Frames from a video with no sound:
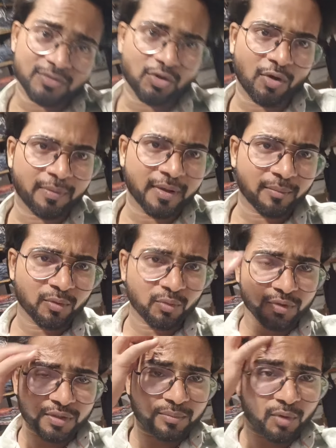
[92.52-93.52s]
शॉप है हम
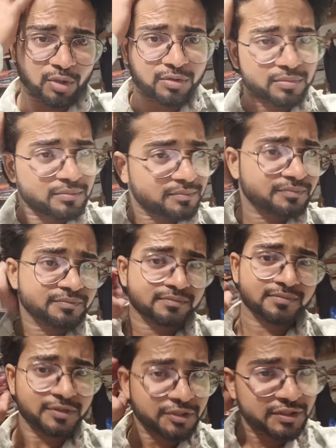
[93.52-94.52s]
लोगों की बहुत
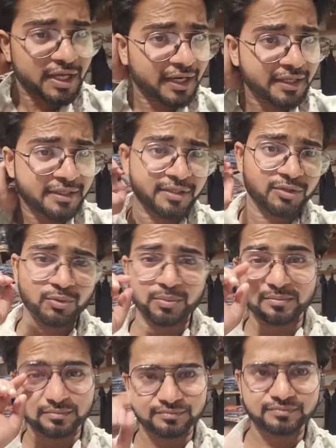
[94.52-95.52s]
नींद आ रही है तो
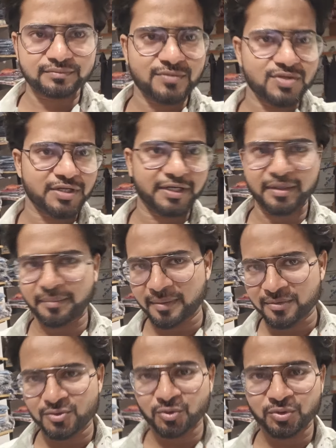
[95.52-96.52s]
चलिए मैं
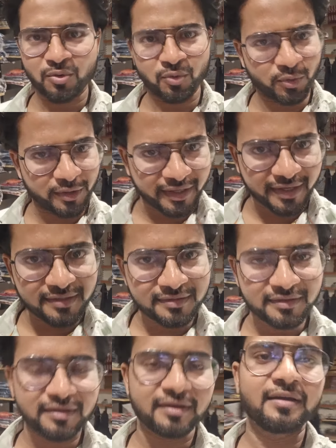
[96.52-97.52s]
भी सोता हूँ गुड नाइट
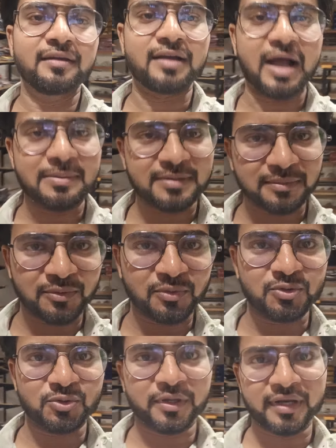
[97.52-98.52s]
आप सब यूँ
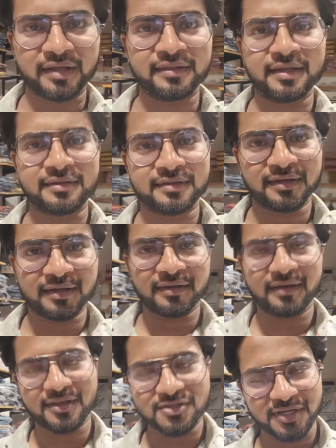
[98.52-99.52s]
ही जुड़े रहें देखते रहें
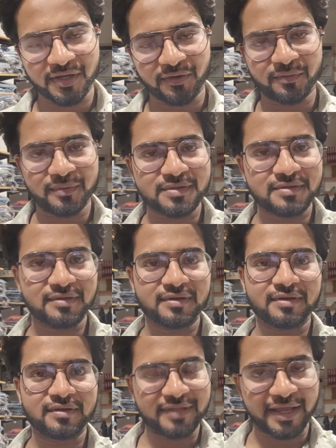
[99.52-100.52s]
राज का यूनिवर्स
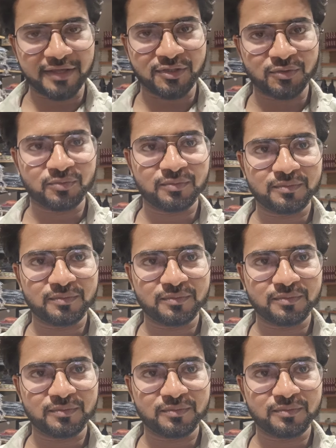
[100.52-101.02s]
थैंक यू